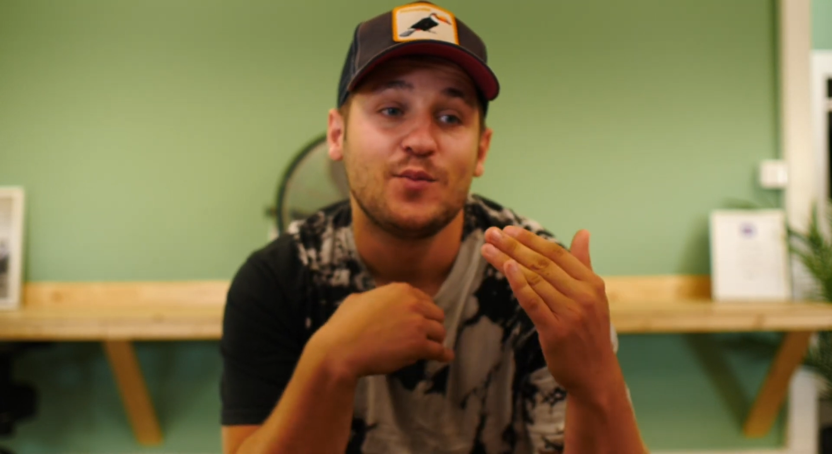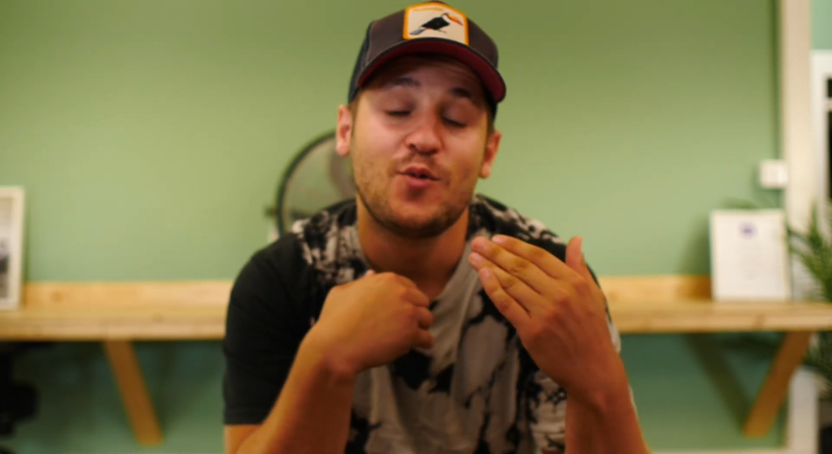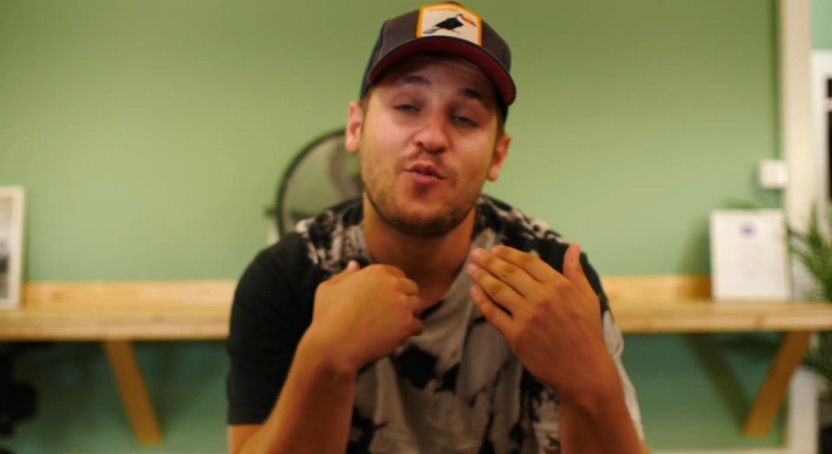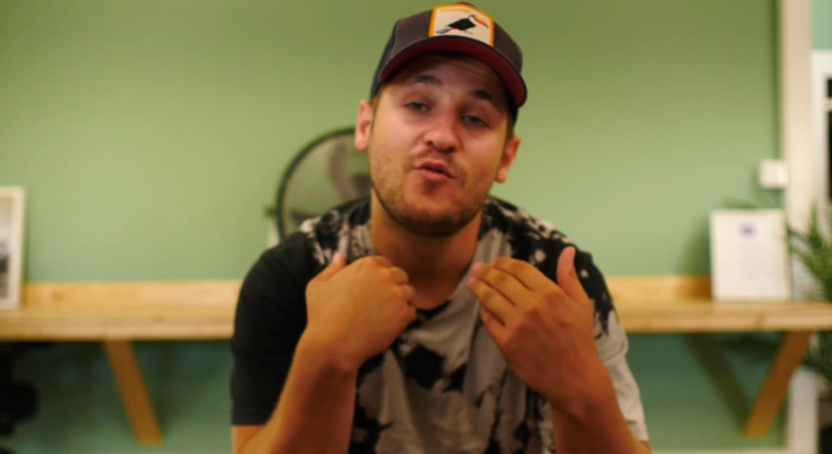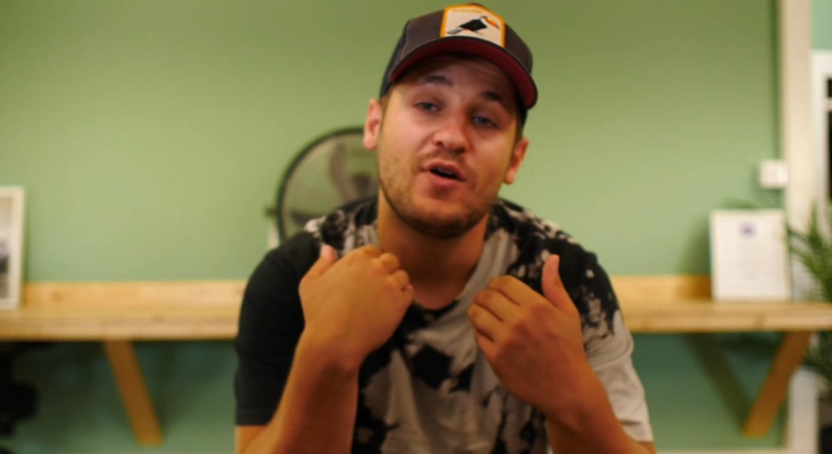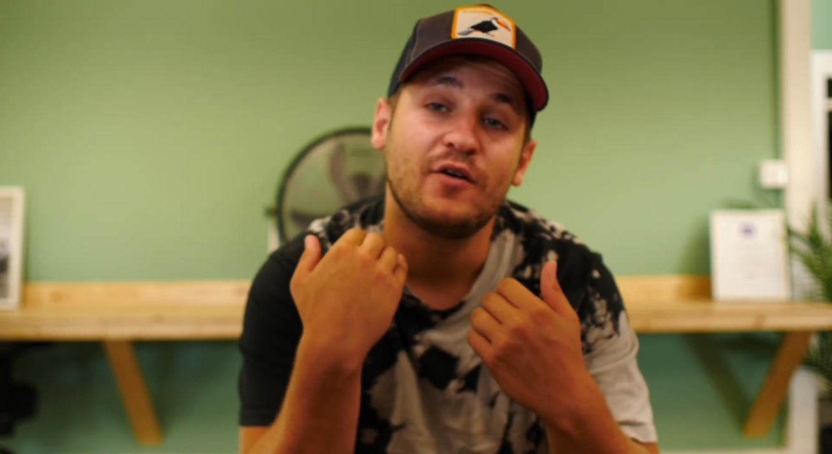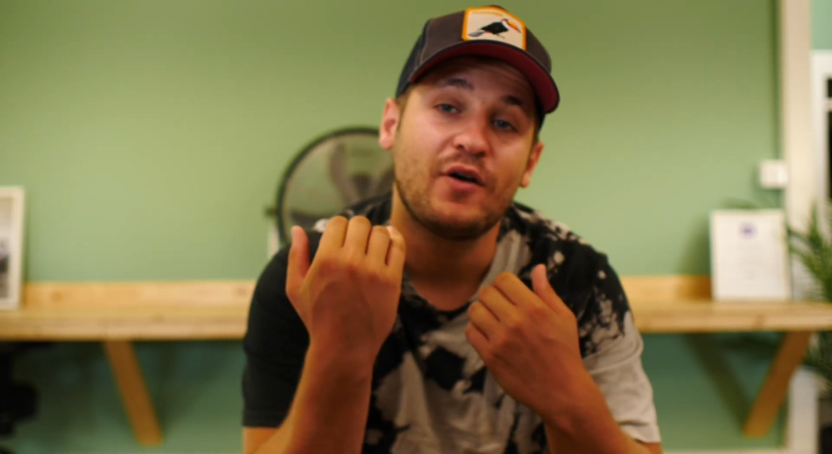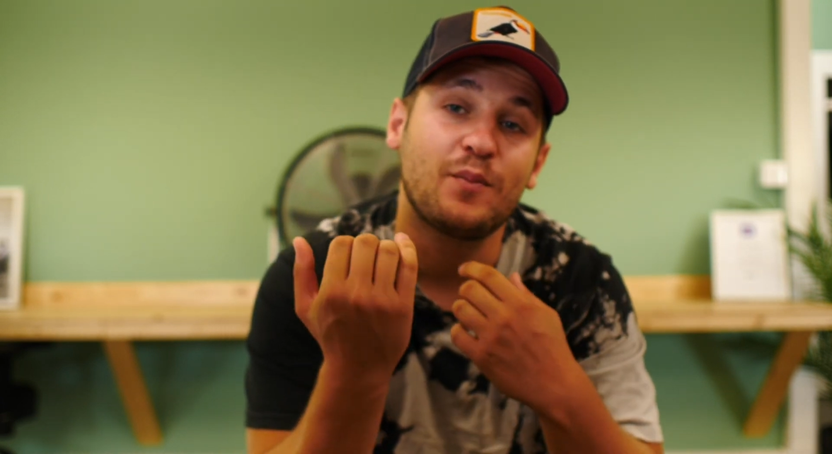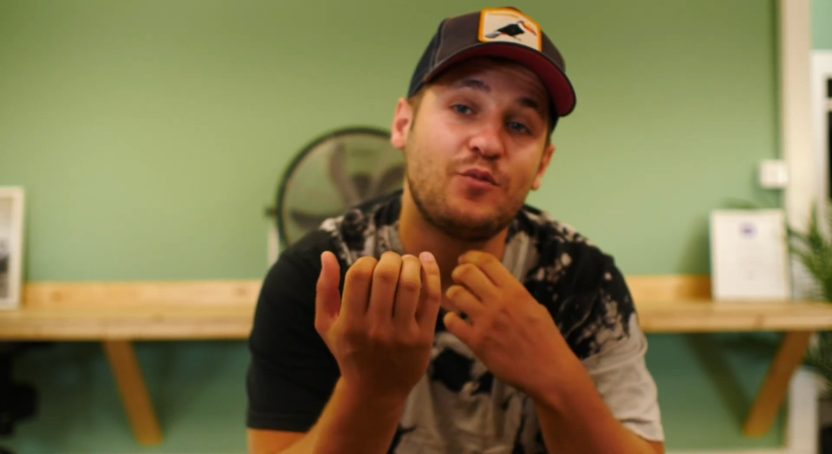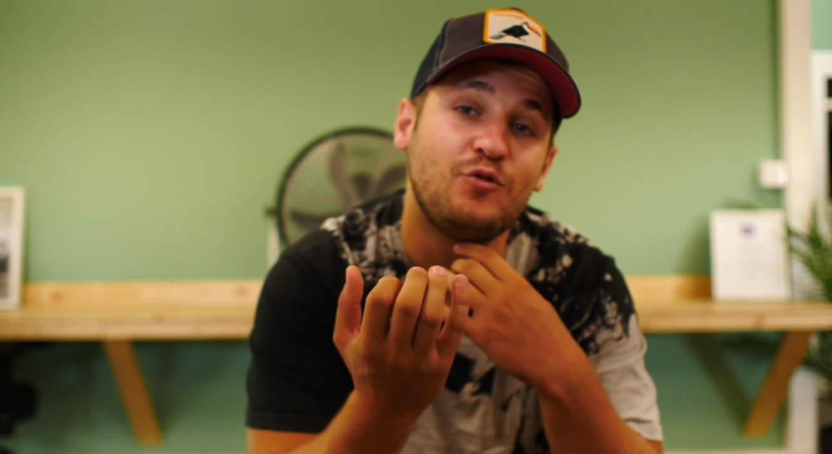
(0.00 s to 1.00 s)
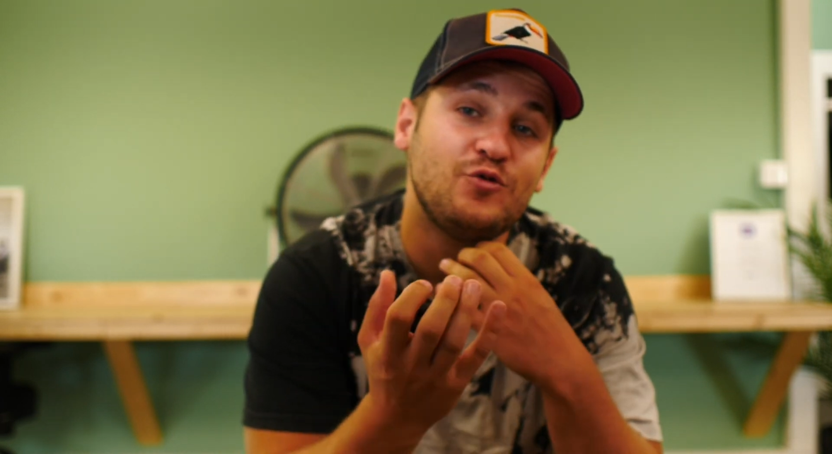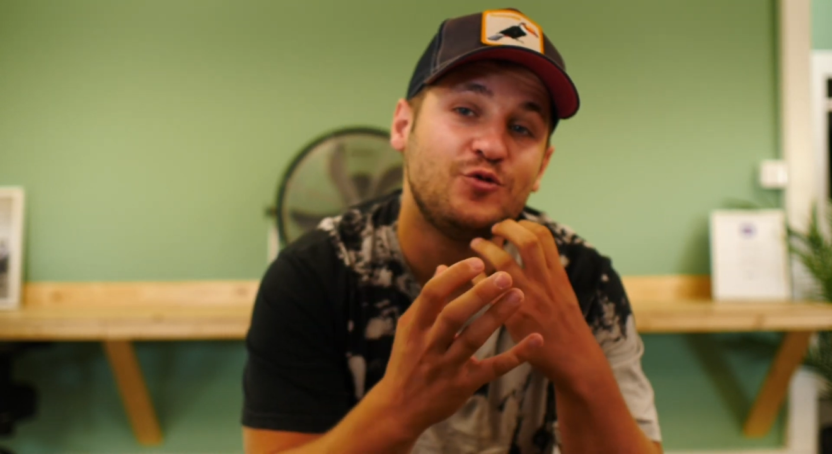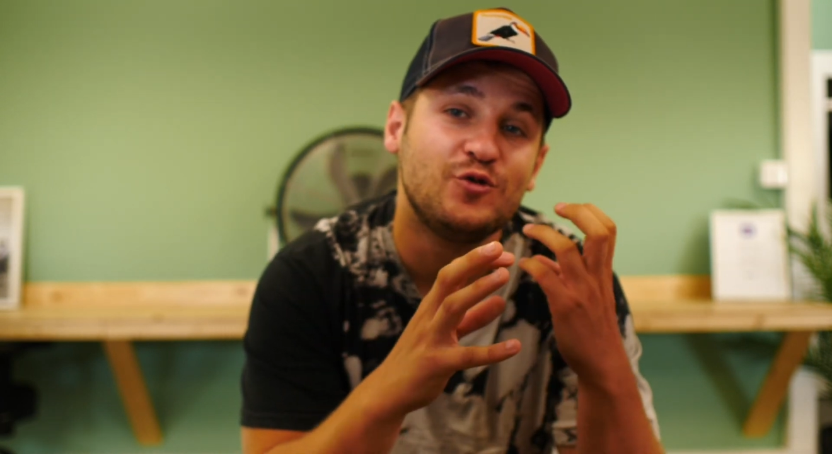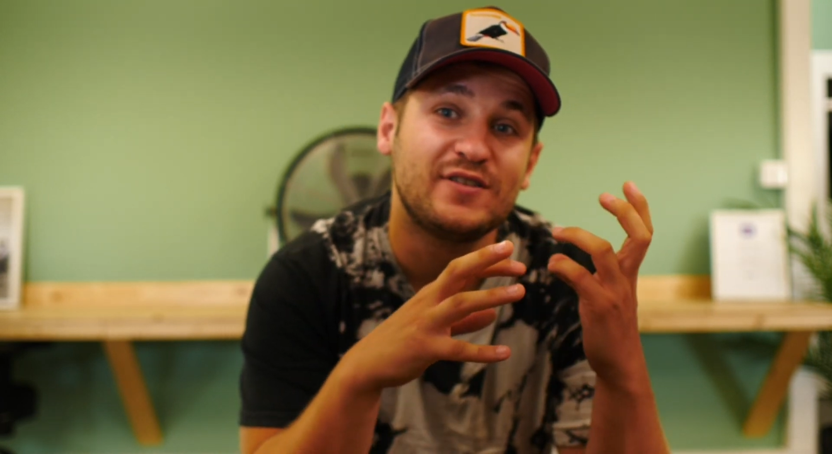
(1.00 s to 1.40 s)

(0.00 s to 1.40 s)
pour pouvoir faire plus de